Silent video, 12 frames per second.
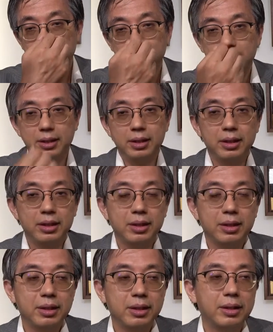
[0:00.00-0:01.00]

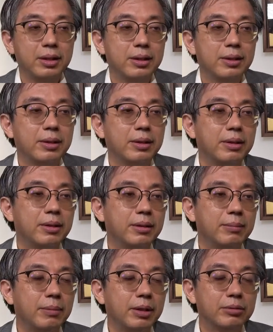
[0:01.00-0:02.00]

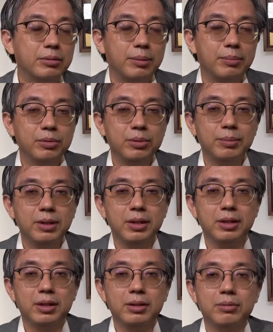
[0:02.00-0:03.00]
えー、まあそんなもめった
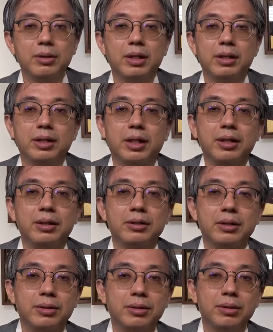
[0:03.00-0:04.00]
に出てこないから高いんです
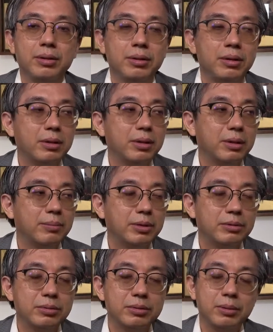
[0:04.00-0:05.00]
けど。まあ、
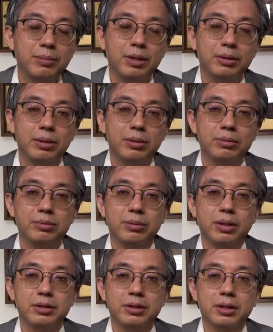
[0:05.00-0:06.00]
数千万とか億と
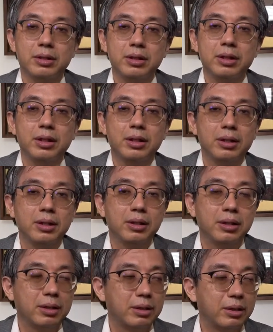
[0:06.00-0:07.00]
かしたってね、
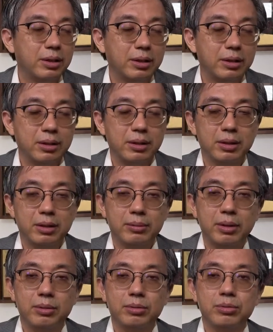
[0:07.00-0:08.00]
えー、いわ
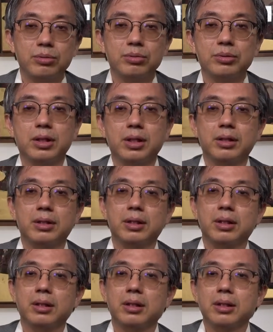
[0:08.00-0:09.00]
ゆる動植えっ
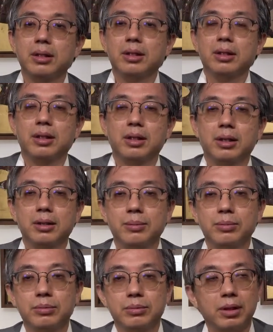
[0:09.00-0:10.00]
てあ
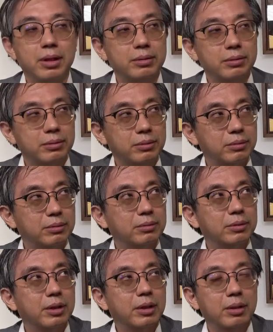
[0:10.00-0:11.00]
のあの、
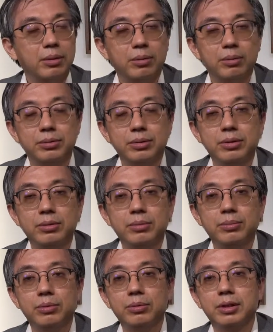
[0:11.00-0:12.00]
えー、お国の
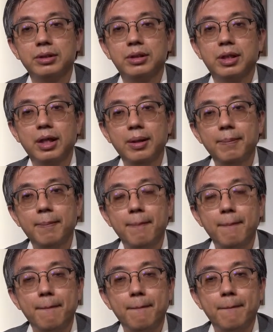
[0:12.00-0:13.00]
ものですから
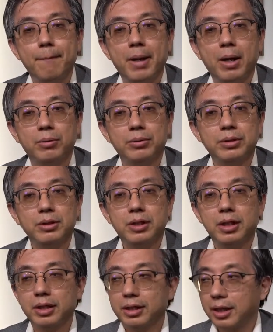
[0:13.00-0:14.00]
あお国じゃ
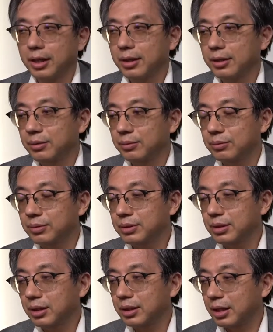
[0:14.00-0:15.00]
ないかお国
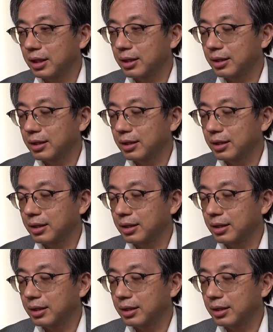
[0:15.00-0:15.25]
じゃないや